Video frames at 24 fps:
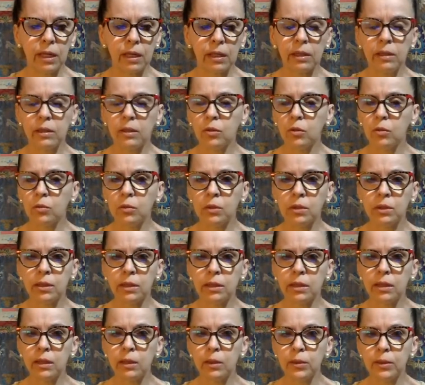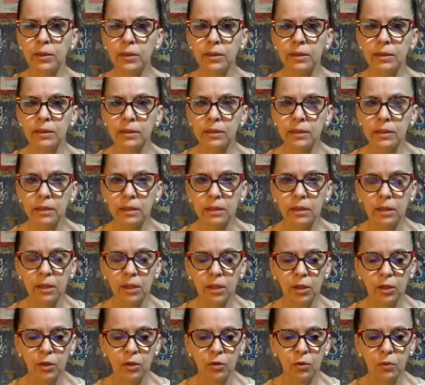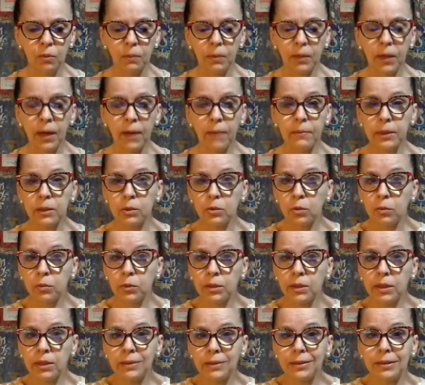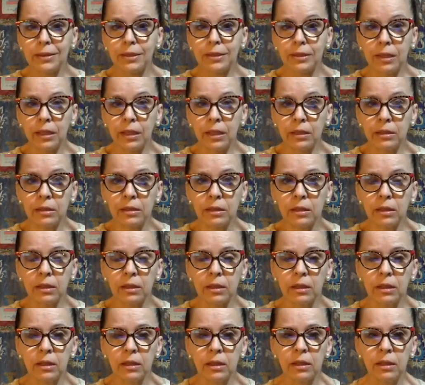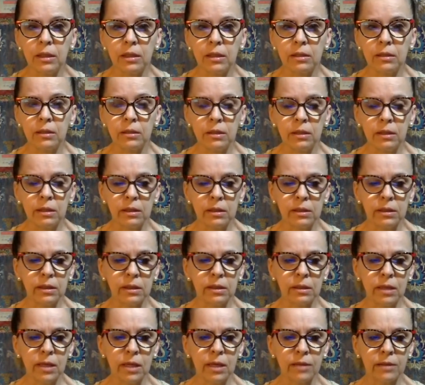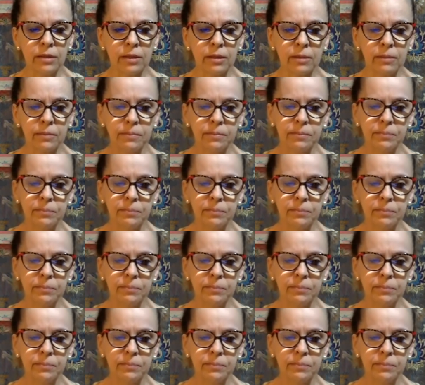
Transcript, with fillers: ainda com muita relutância do pai, mas com muita insistência de Siddhartha,